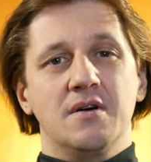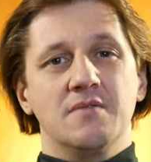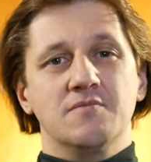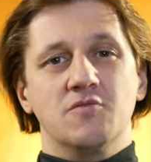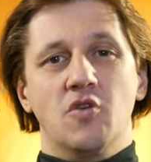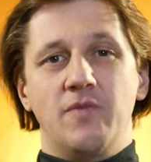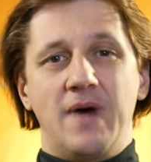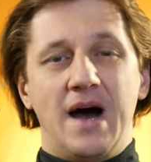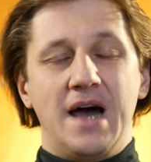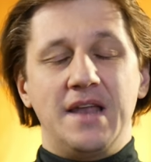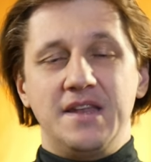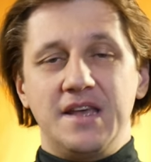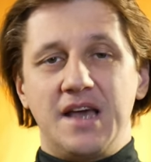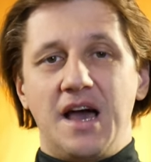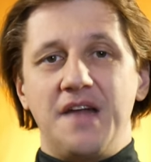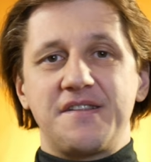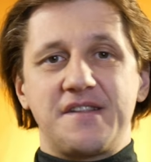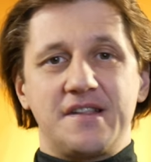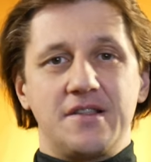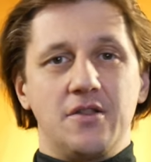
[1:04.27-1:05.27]
wo waren die
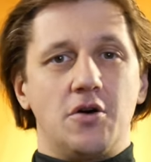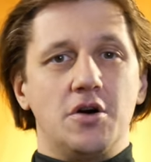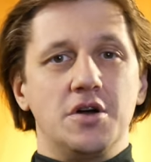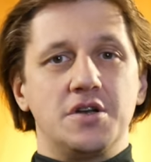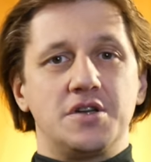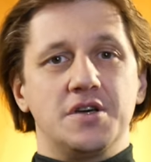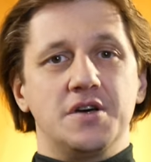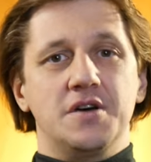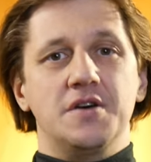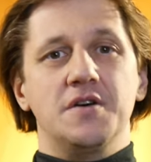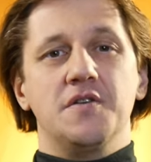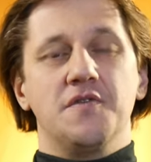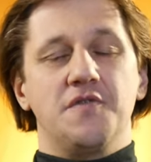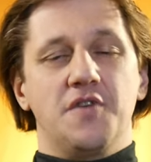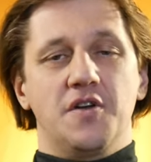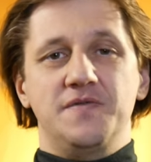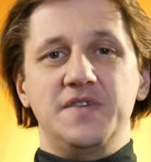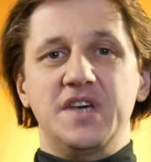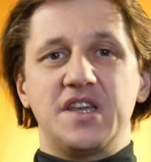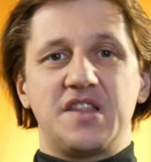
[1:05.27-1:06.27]
ganzen Leute
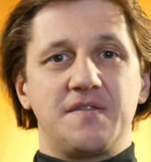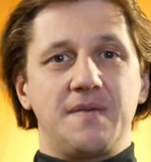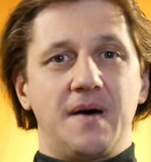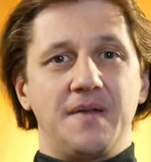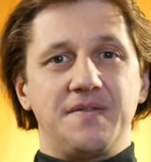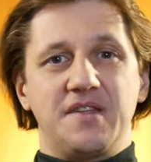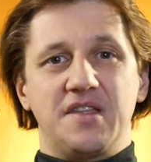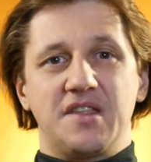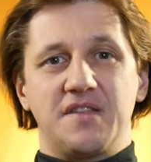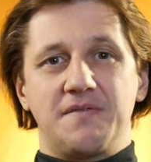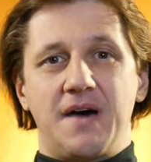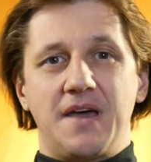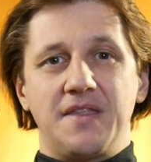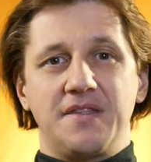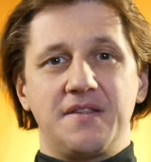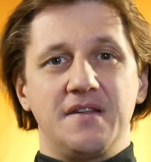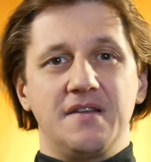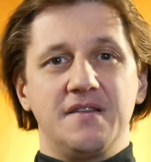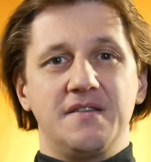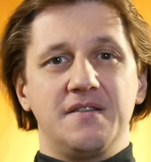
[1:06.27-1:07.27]
von Wir
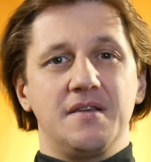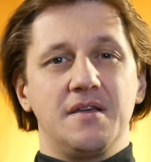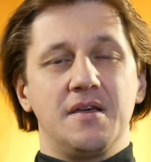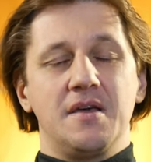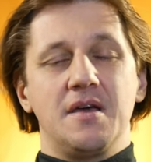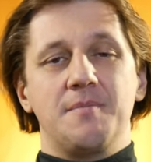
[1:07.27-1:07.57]
2020,